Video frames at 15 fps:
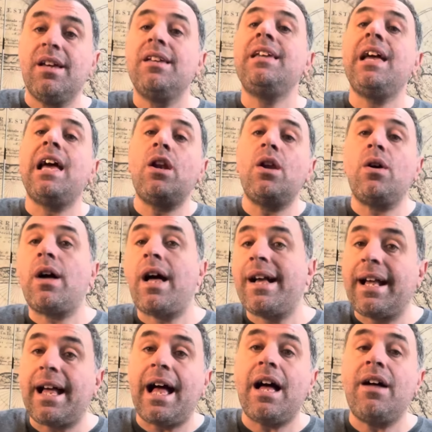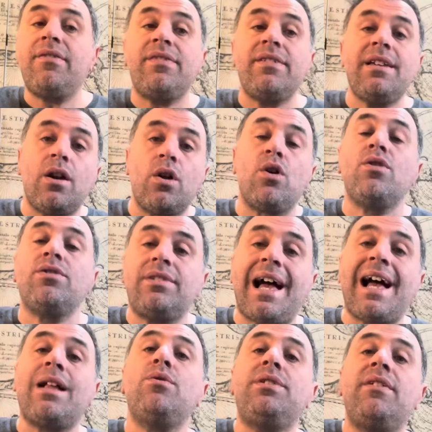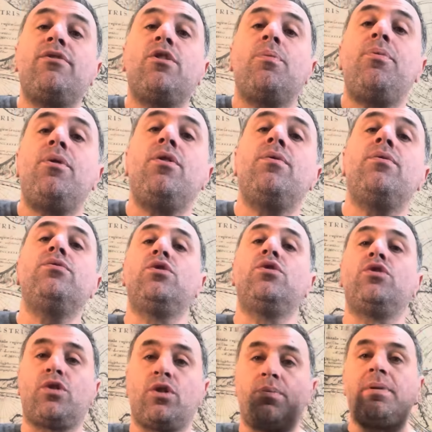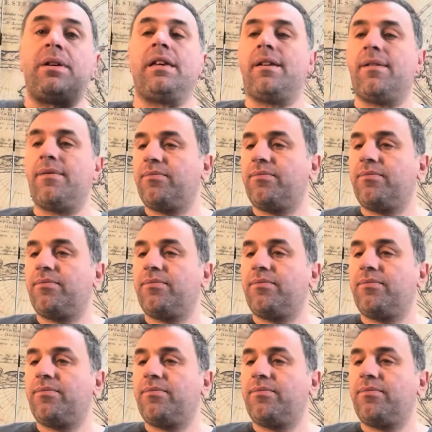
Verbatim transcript: et elle aggrave et elle retarde le développement de notre pays.